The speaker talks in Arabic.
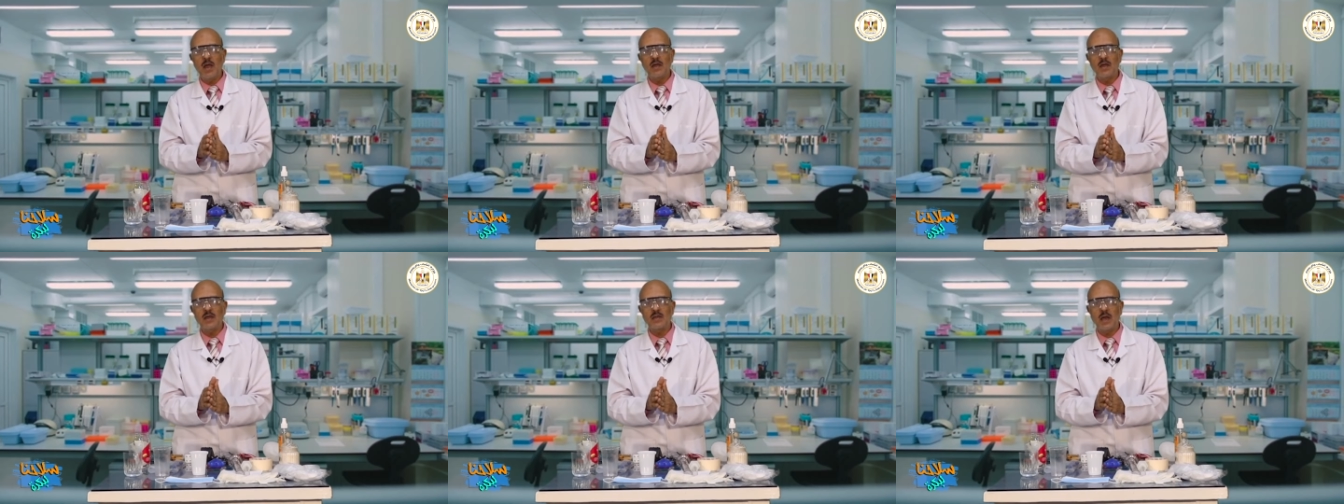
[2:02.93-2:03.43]

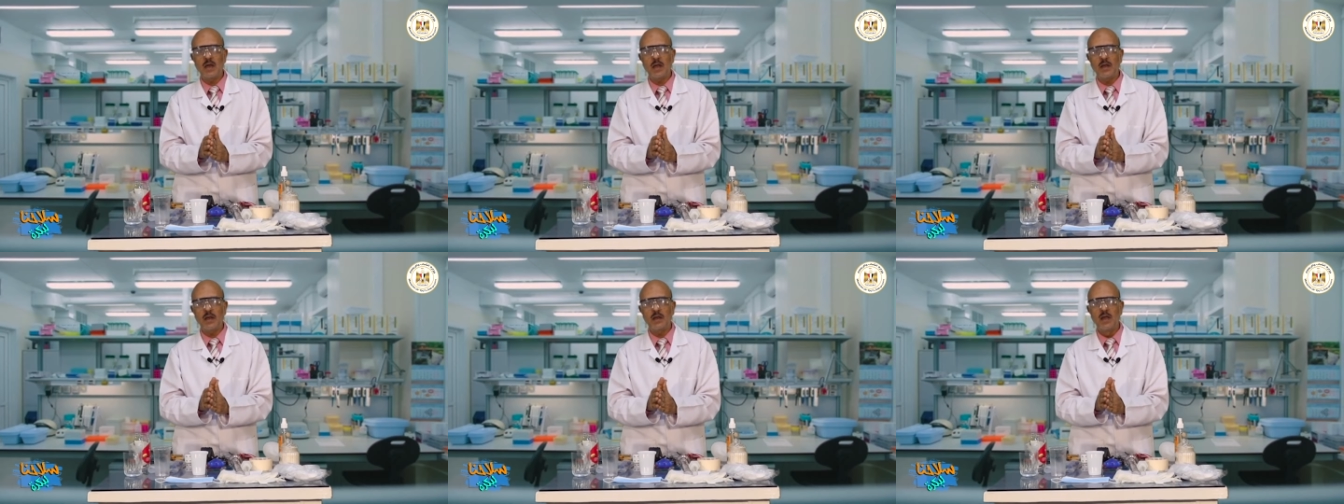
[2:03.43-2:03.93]
حاجه جت على
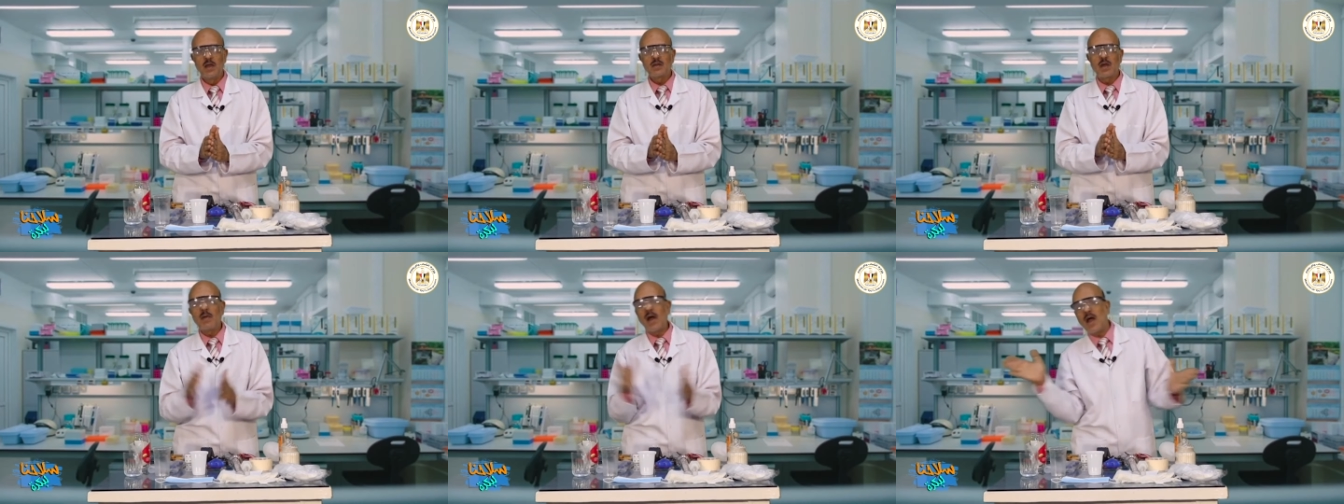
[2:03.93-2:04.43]
عينك
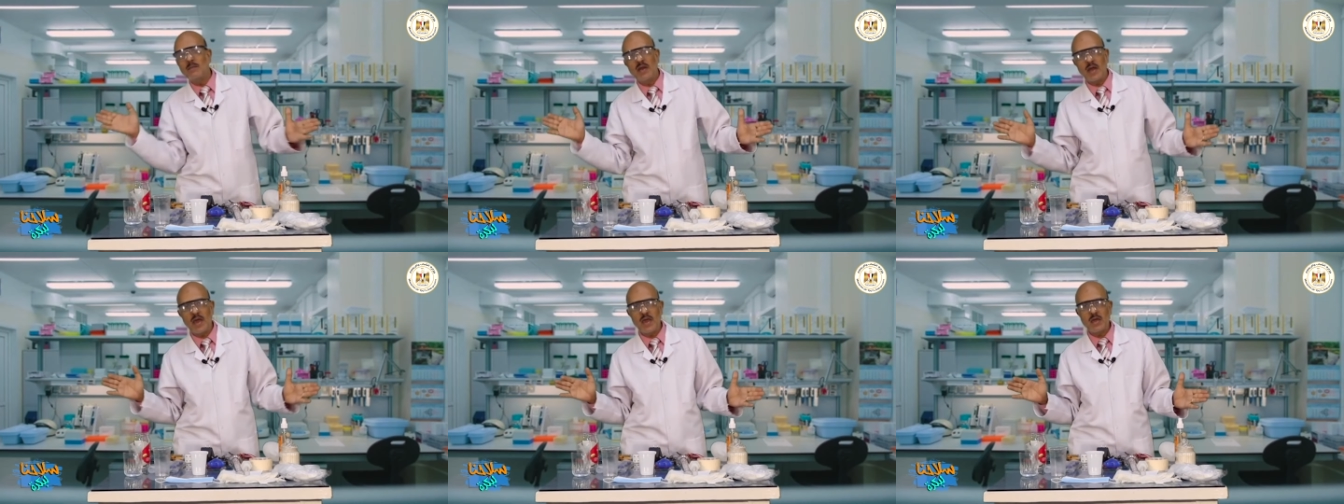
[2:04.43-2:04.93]
طب
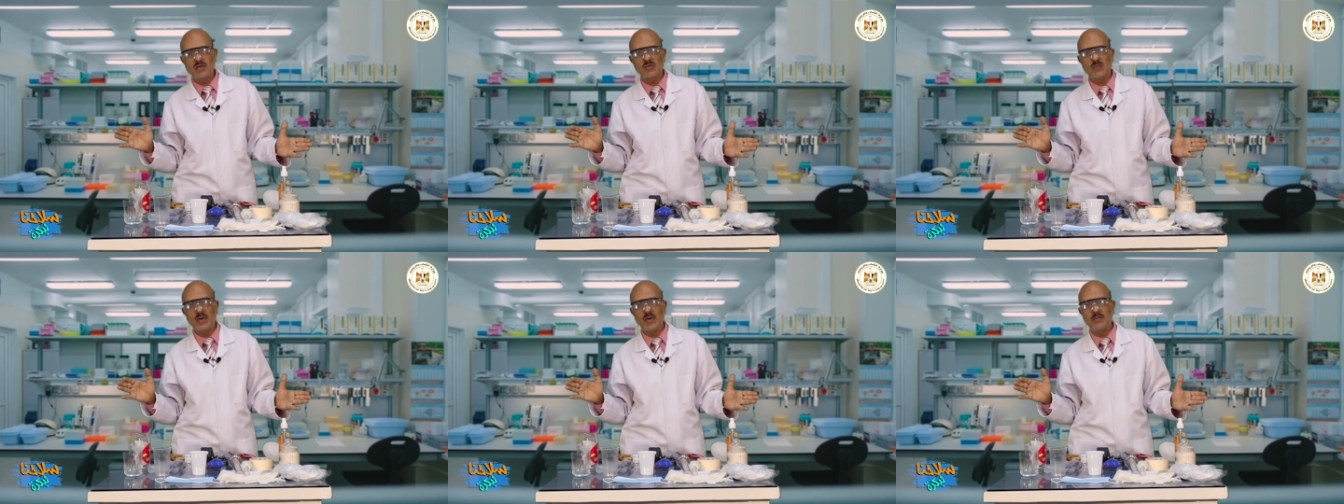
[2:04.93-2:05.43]
اعمل اي
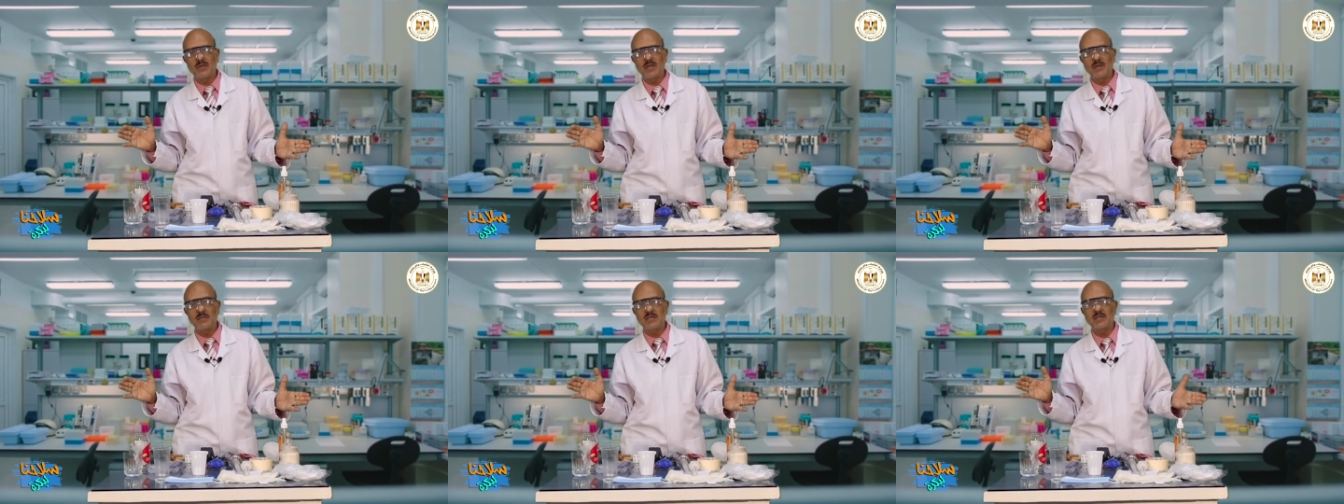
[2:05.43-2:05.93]
اكسبيرمنت
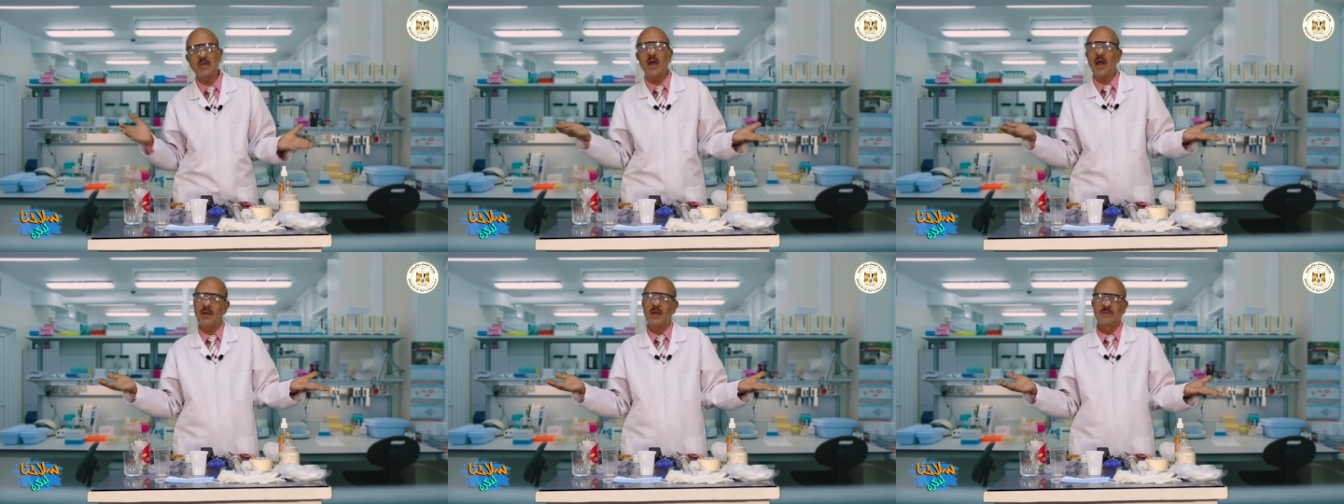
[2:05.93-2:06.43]
يا مستر لا